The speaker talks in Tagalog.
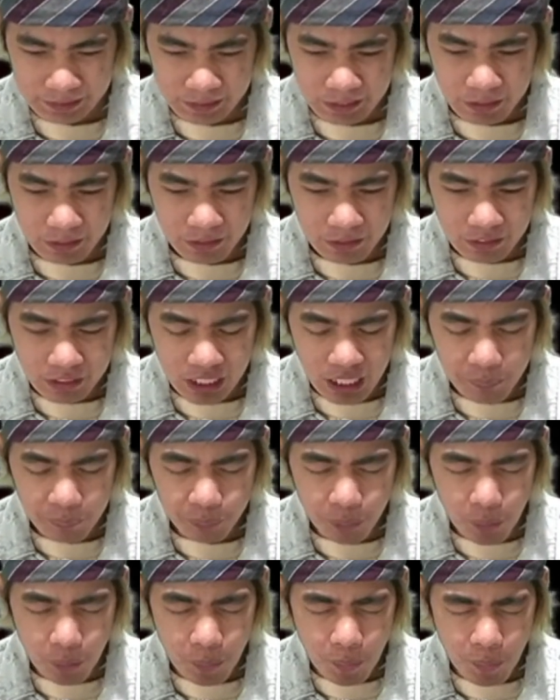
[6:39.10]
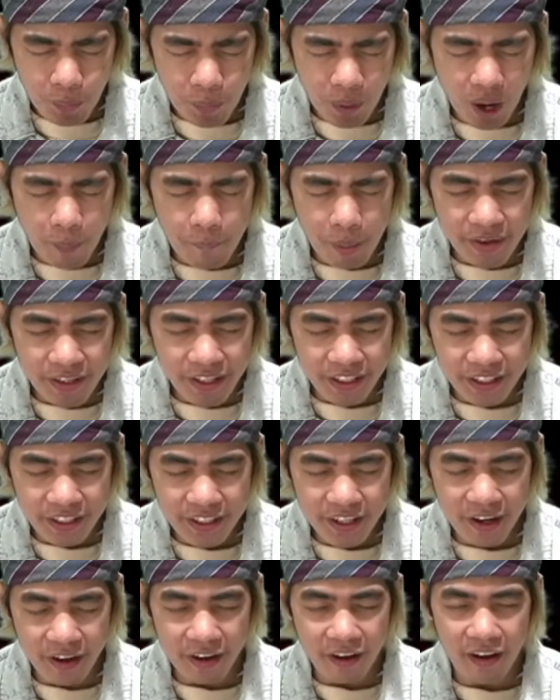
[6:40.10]
Lord, alam ko
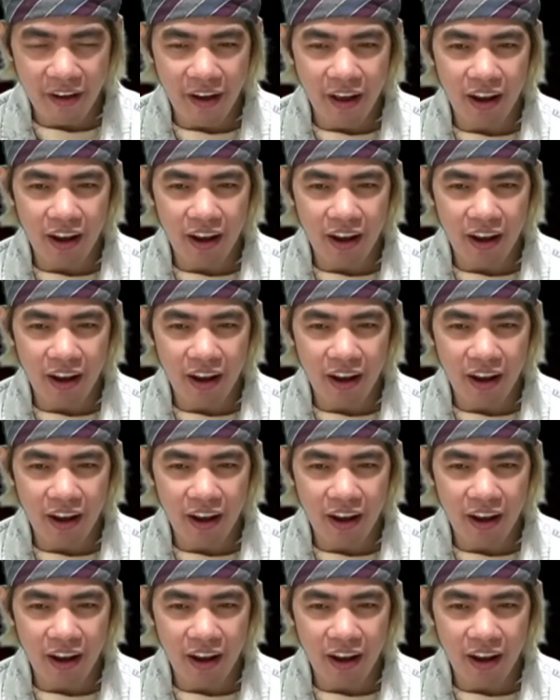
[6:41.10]
makapangyarihan ka,